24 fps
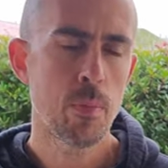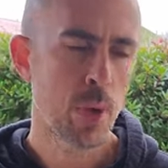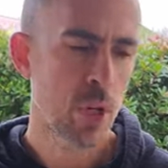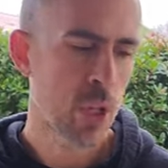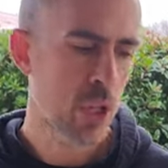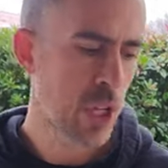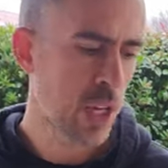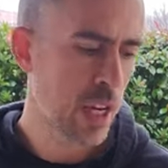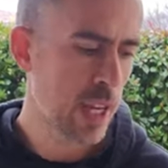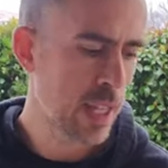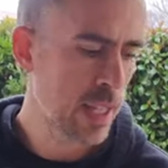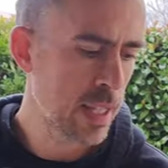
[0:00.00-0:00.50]
in
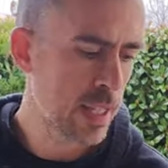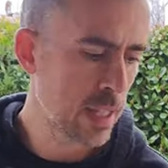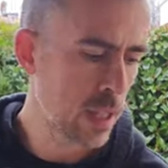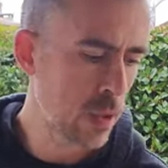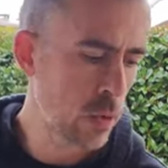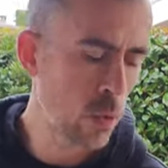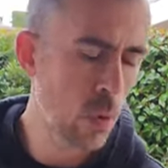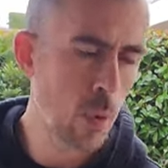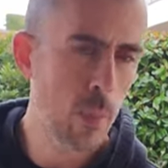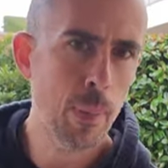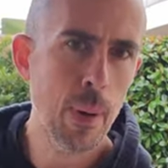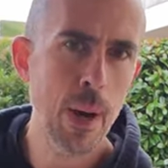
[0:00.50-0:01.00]
precedenza
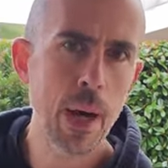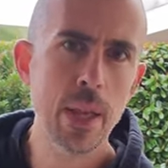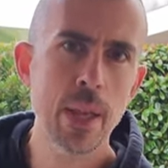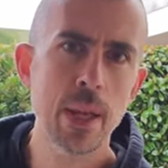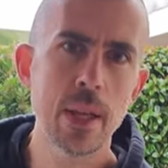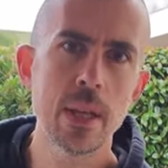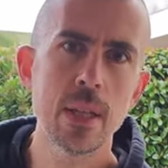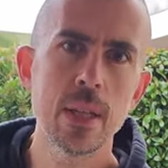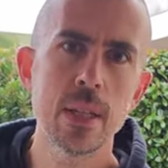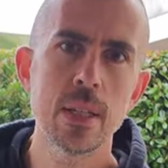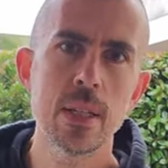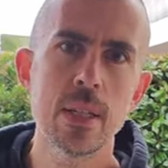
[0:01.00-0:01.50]
due
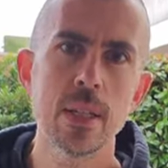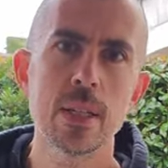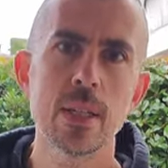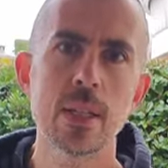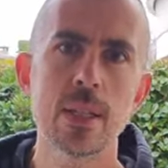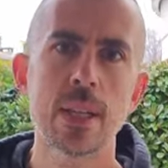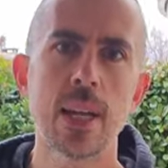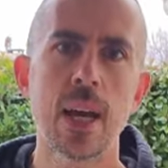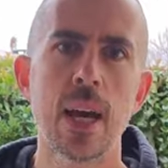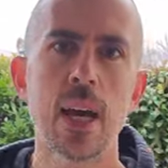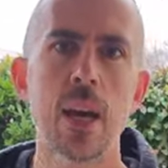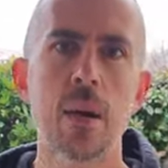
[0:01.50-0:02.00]
paia di
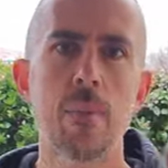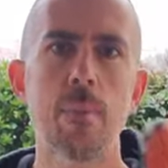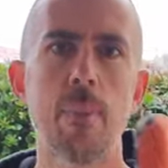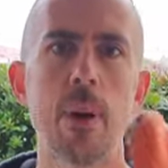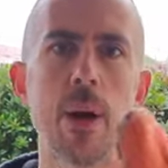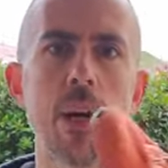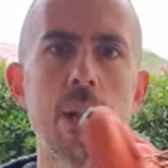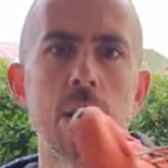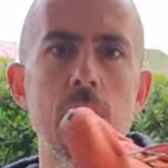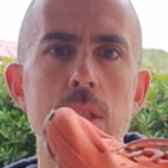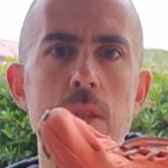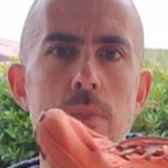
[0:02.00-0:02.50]

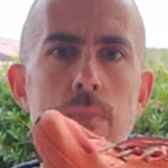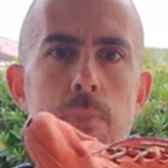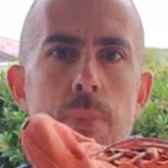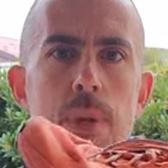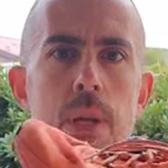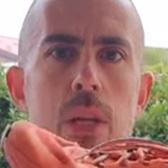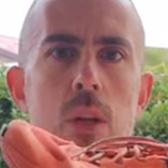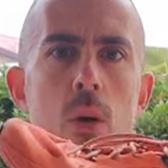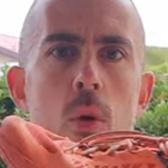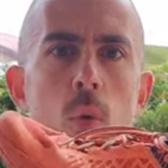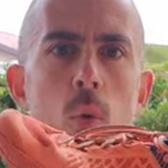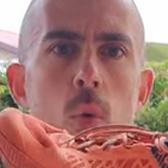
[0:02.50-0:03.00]
scarpa
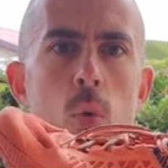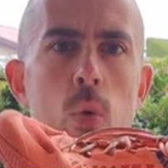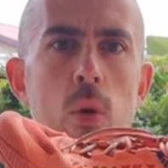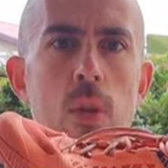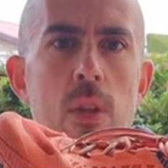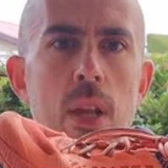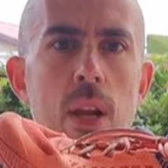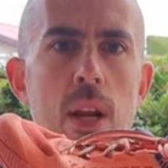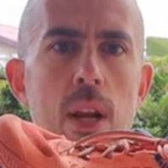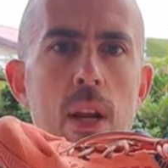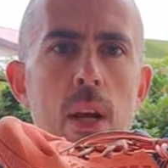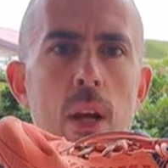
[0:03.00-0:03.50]
Spin
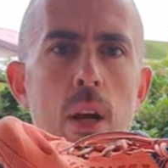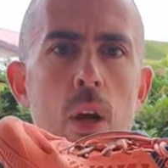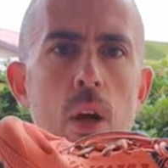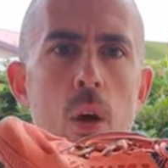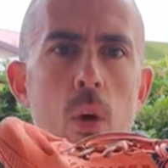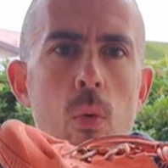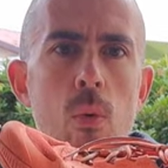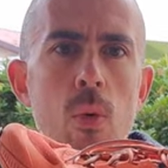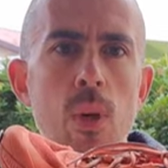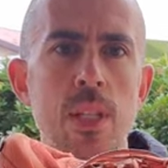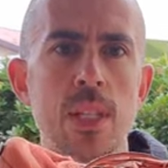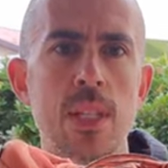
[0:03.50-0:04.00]
Ultra,
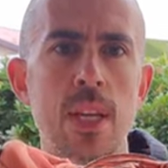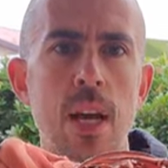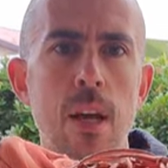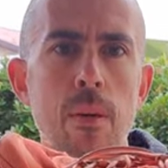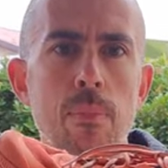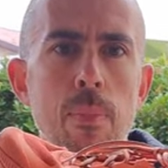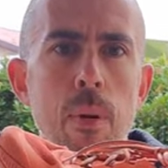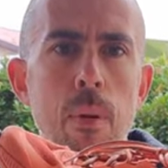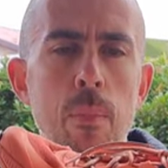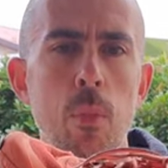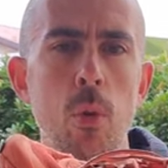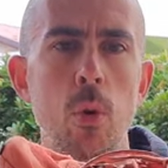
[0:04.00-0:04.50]
una
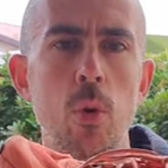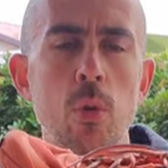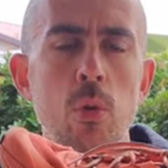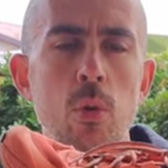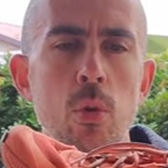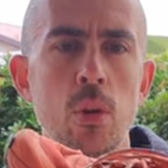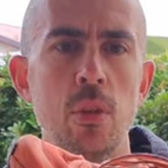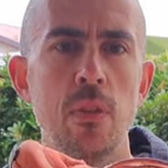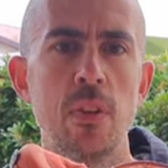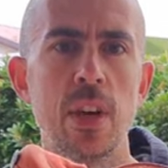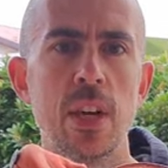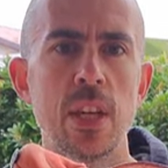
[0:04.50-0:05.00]
scarpa molto
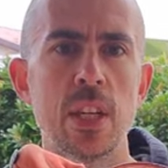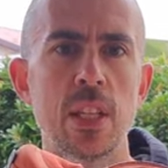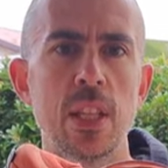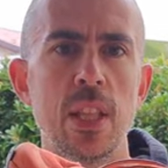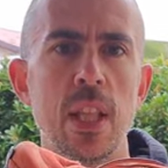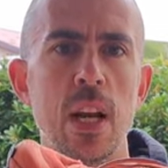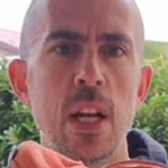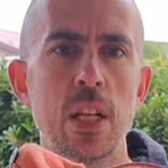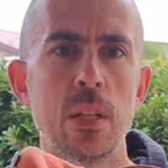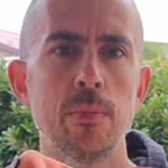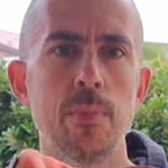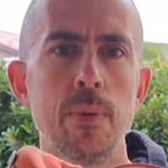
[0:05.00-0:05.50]
diversa
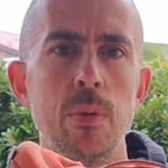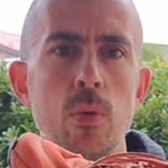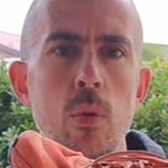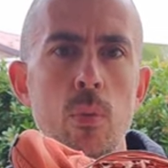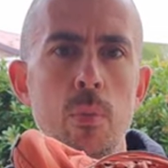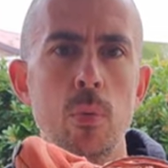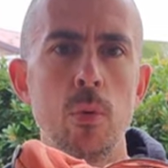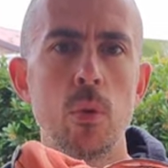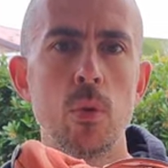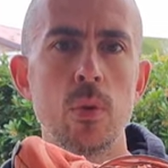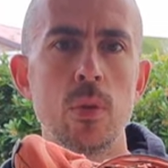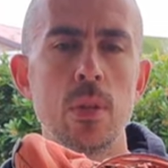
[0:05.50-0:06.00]
dalla Spin
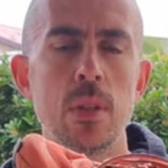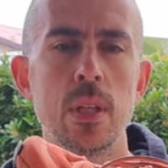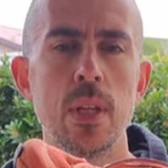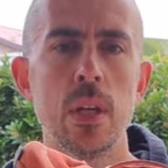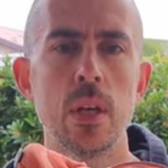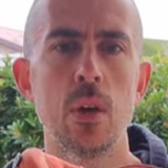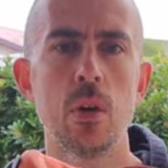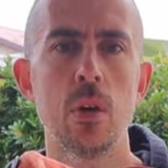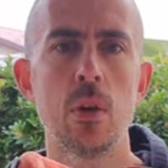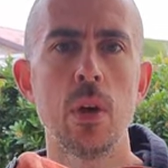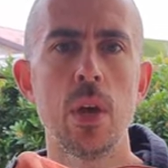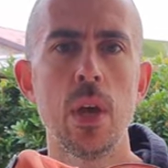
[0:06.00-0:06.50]

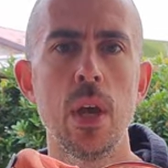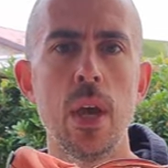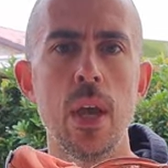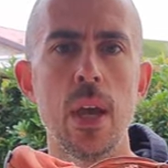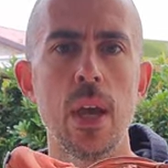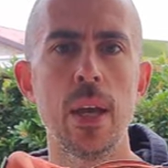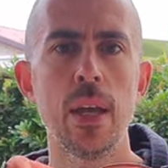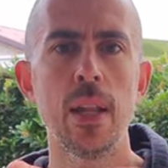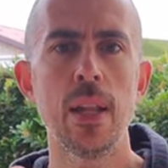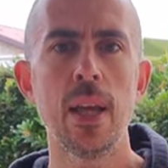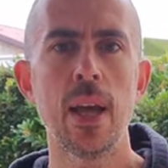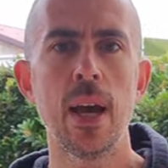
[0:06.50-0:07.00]
2.0
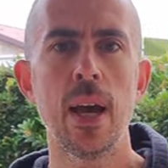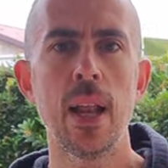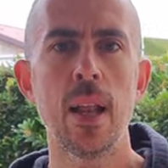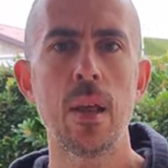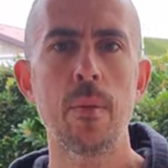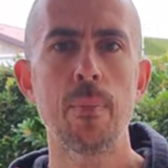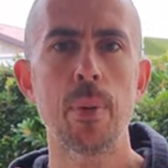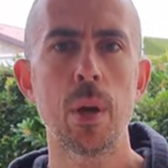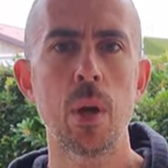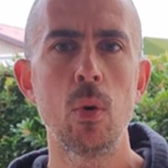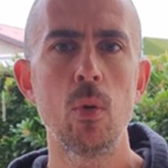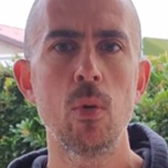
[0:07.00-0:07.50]
ideale
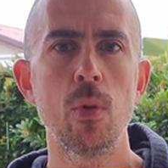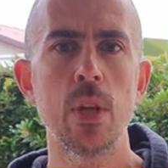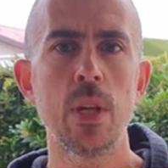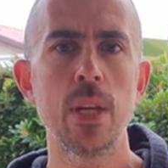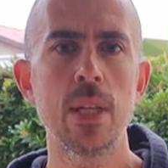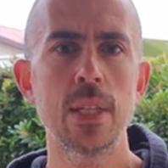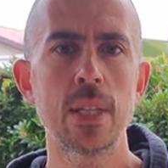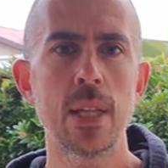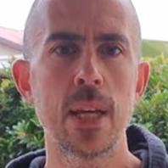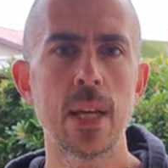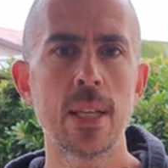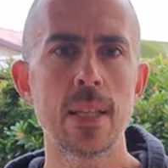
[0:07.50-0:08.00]
per lunghe
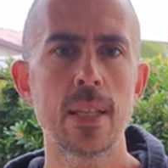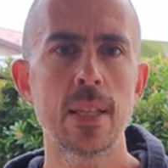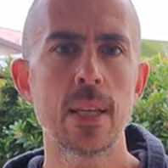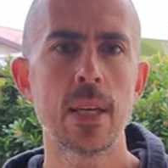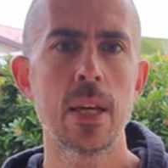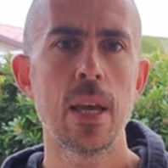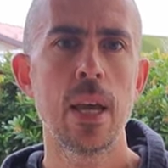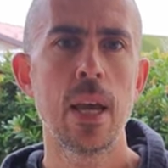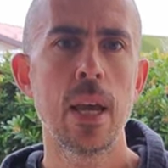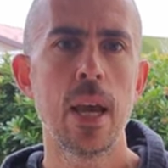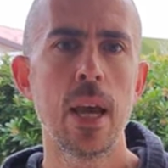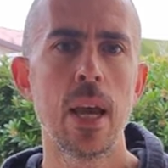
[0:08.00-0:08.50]

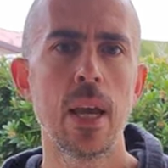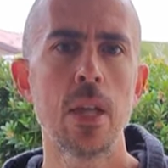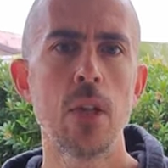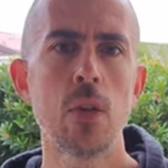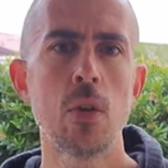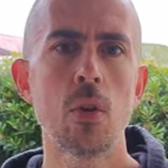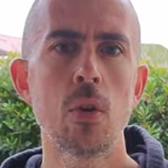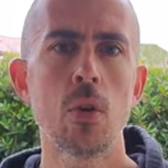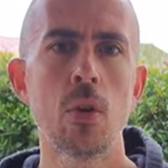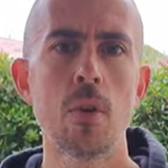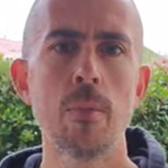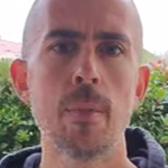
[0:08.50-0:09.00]
distanze ed
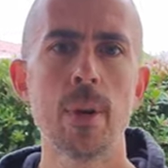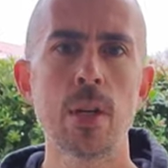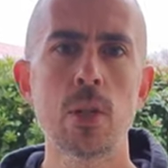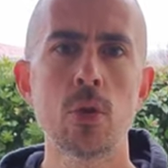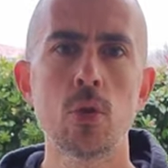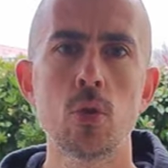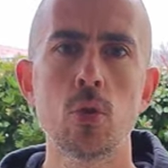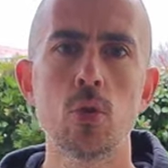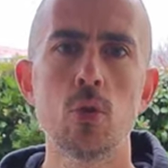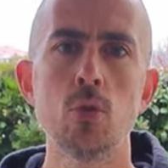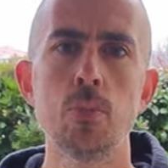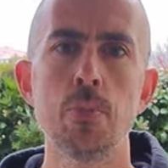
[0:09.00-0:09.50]
ero
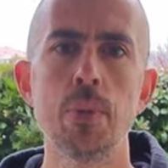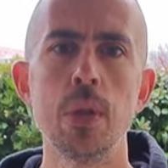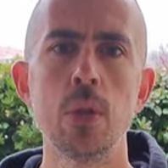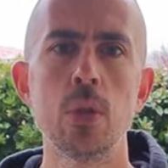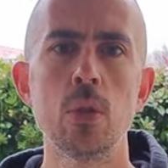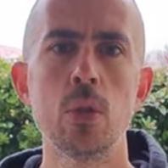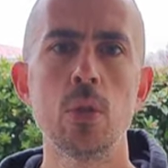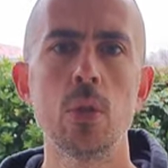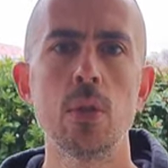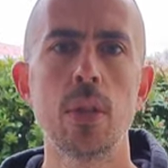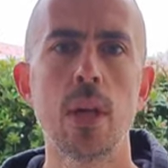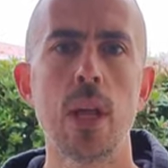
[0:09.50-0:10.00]
rimasto
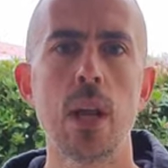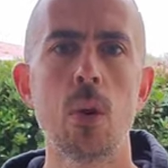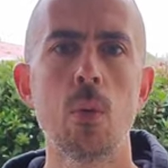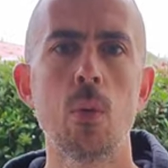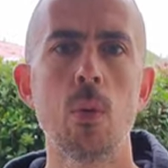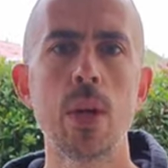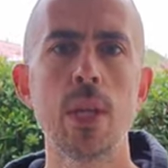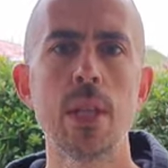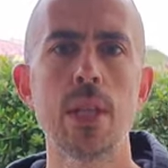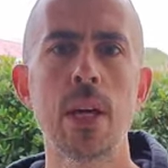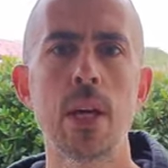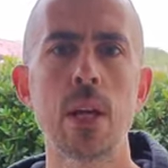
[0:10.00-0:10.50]
stupito dalla
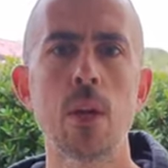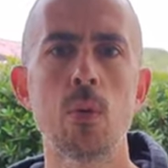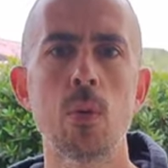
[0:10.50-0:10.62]
qualità